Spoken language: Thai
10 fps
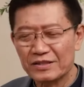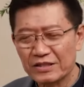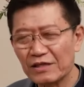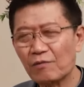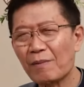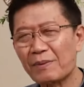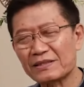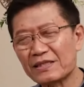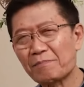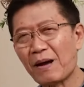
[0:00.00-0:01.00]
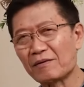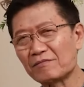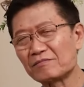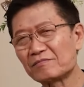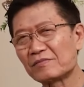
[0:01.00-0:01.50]
เชื่อว่าประชาธิปัตย์
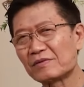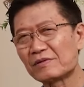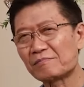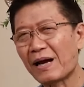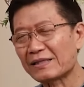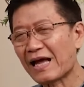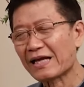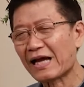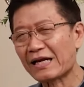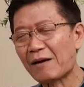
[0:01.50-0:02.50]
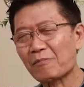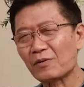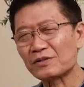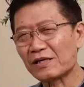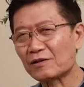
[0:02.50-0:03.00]
ภายใต้การนำข
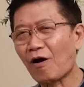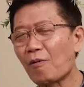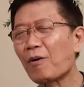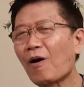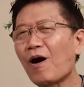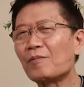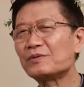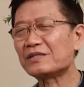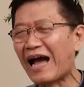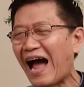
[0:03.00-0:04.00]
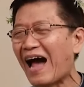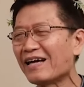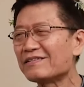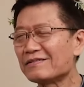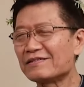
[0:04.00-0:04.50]
องเสียต่อพร้อมจะ
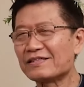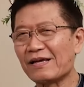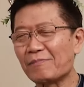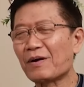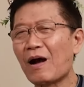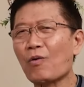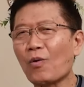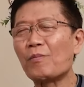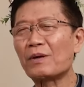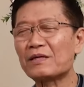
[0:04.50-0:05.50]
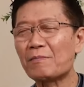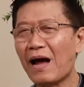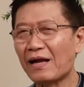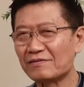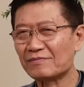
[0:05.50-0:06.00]
เสียบเข้าร่วมรัฐ
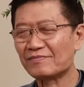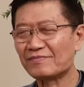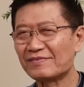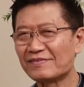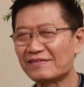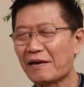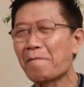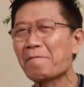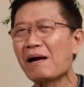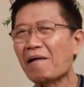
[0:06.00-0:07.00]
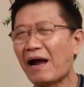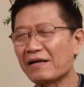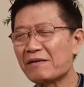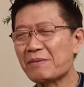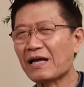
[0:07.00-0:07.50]
บาลเมื่อไร
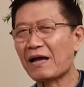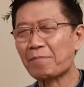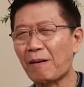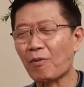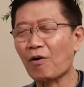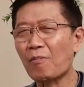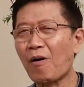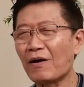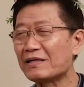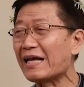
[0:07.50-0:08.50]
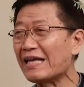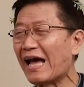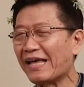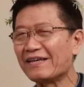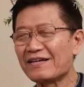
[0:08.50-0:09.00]
ที่มีการบครมอให
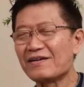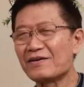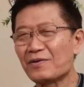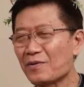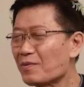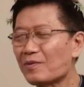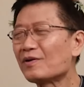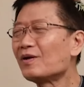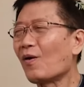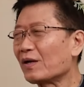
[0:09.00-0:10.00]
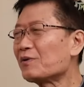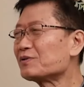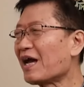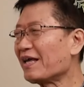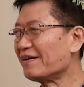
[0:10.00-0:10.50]
ญ่ ๆ โดดเข้า
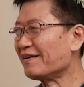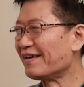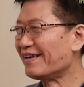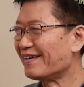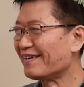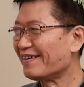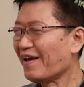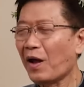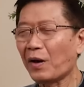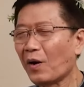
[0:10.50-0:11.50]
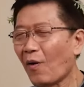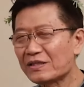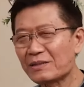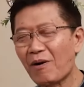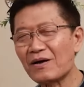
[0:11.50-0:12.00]
ใส่เลย โดย
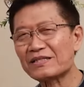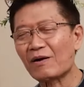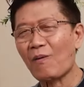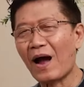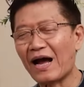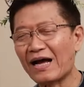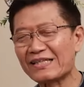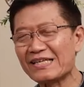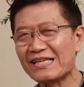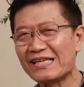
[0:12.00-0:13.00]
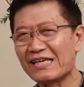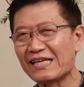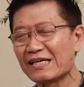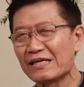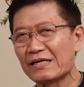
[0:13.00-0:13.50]
เฉพาะจังหวะที่
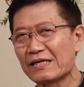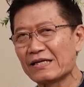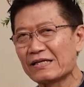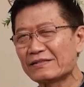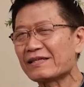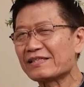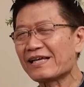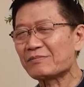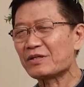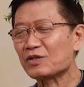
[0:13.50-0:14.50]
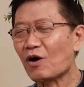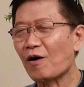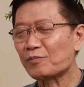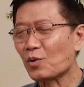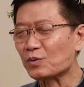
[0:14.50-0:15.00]
ศักสยามชิดชอ
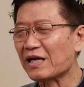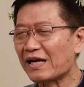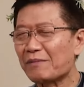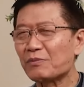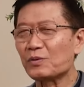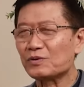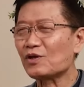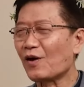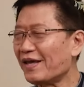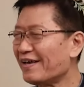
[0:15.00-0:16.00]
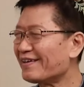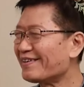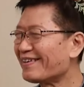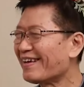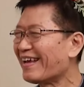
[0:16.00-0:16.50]
บถูกสารรับนูนสอย
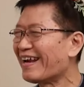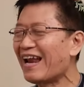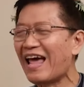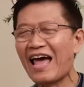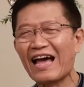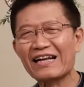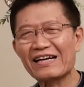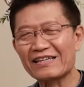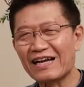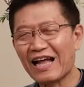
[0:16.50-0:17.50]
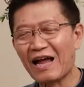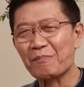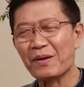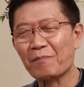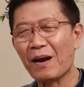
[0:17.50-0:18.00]
และเกิดอาการ
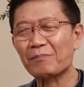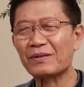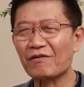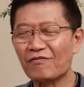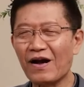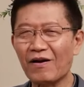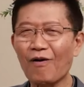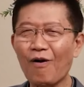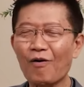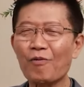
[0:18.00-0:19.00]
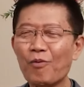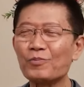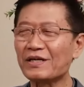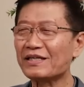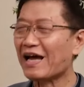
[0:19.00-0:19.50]
พิ้งพร้ำทางฝั่งของภู
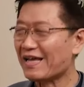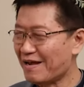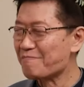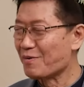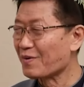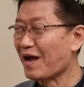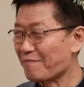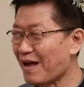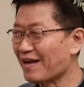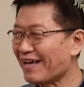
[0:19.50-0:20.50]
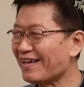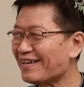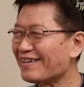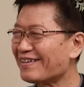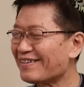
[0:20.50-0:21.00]
มิใจไทยนะมีโอกาสมากนะ
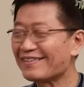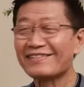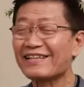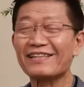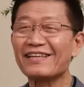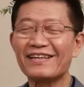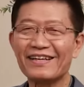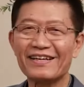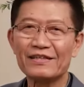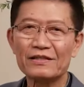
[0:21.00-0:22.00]
ทันทีเลย